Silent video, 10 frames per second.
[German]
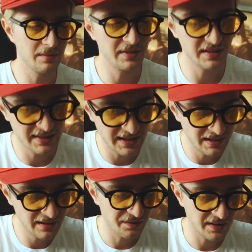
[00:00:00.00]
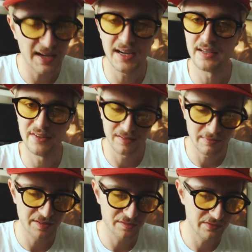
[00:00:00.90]
im Detail fragt, was ihr
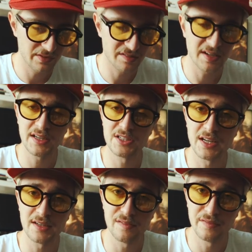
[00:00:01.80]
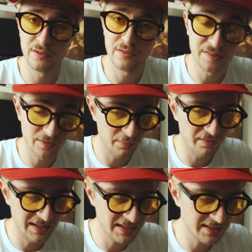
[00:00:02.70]
machen sollt, wie gesagt, checkt das Video, was ich oben
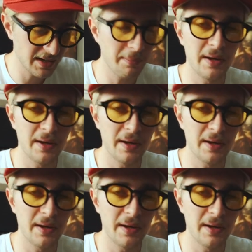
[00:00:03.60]
verlinkt habe.